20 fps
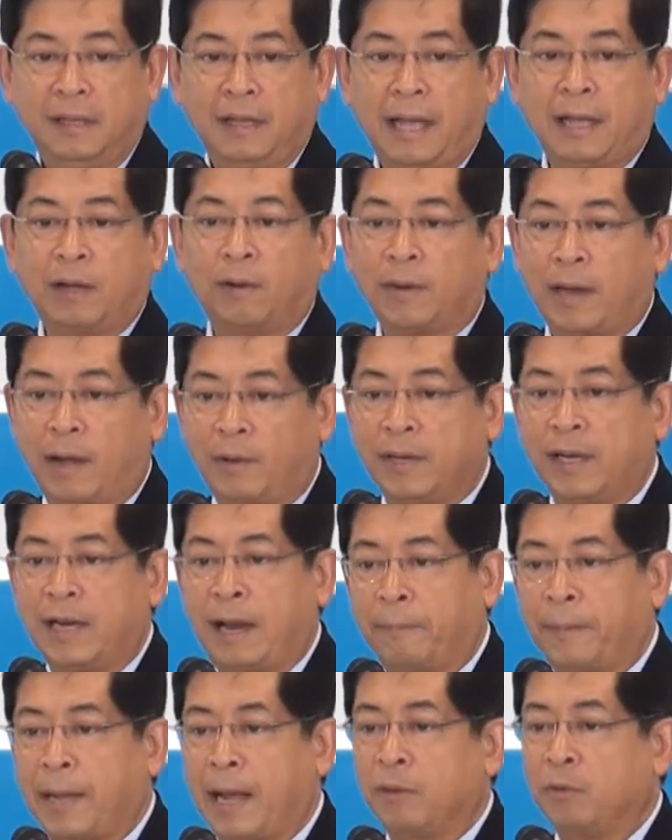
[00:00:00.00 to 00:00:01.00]
ไอ้ของเราเนี่ย
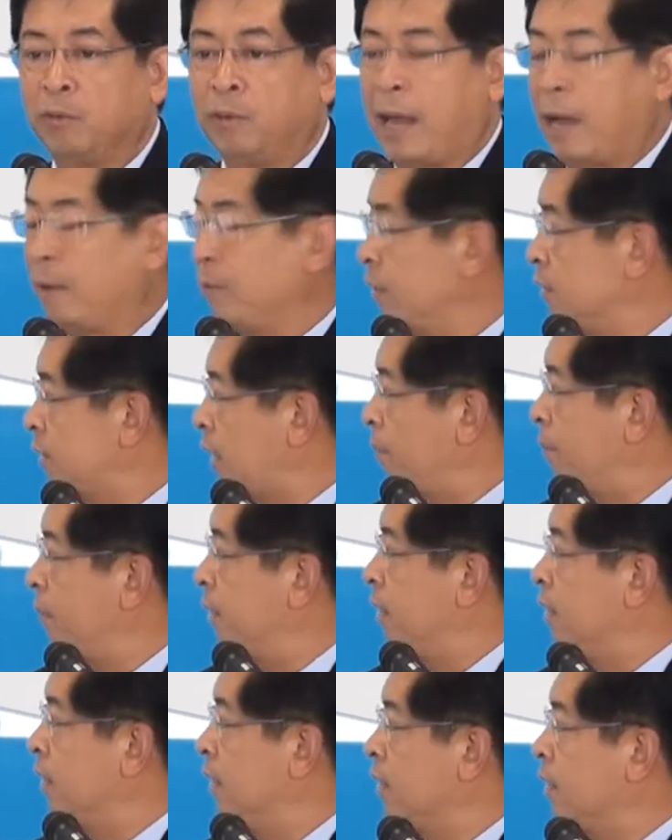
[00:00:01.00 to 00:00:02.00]
นำเข้าอยู่แล้วยังใช้เป
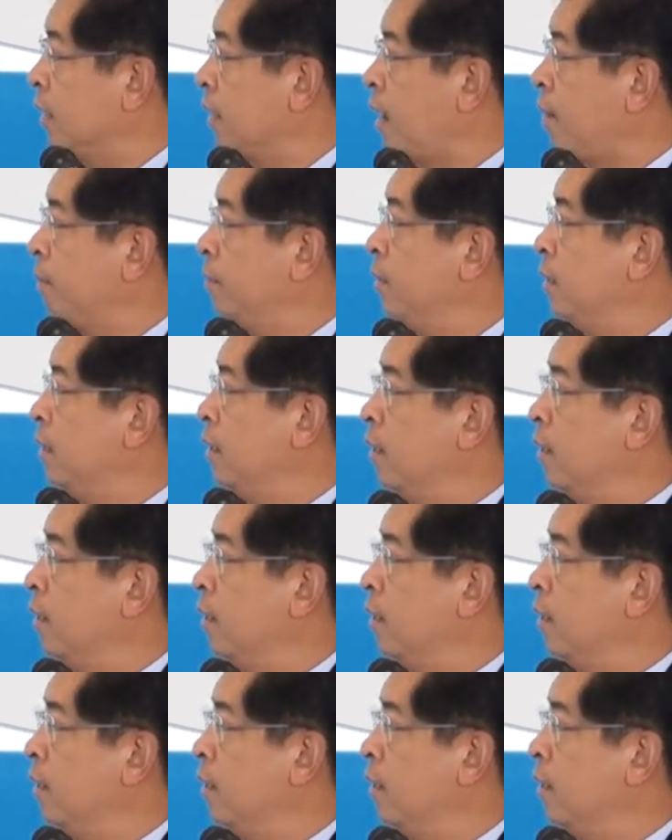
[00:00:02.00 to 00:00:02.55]
ลืองอีกนะครับ